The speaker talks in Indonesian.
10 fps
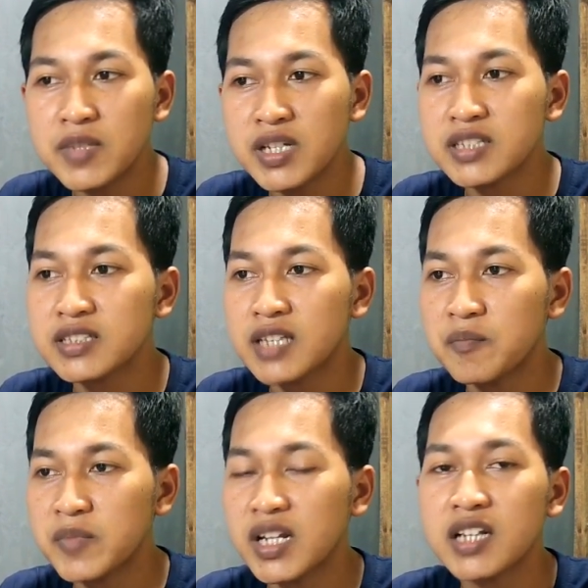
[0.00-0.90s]
update
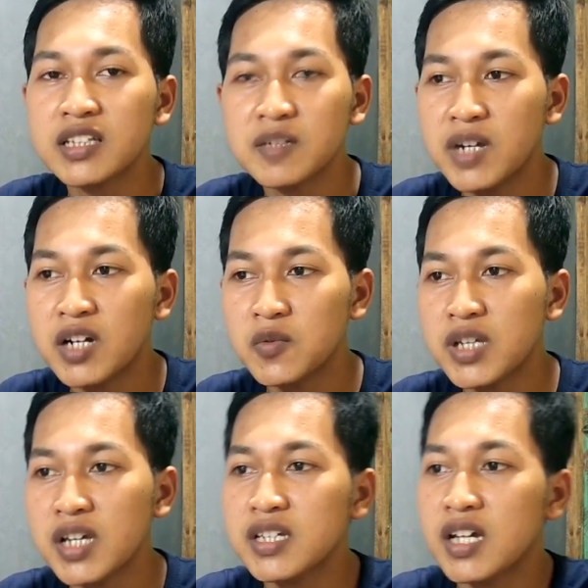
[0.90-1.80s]
tampilan
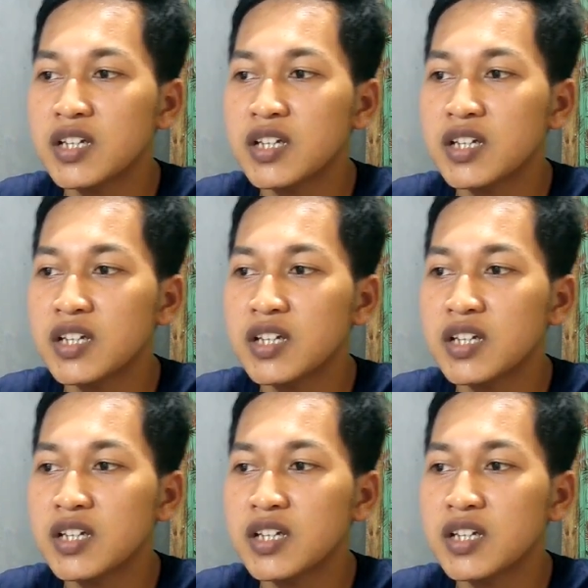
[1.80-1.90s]
terbarunya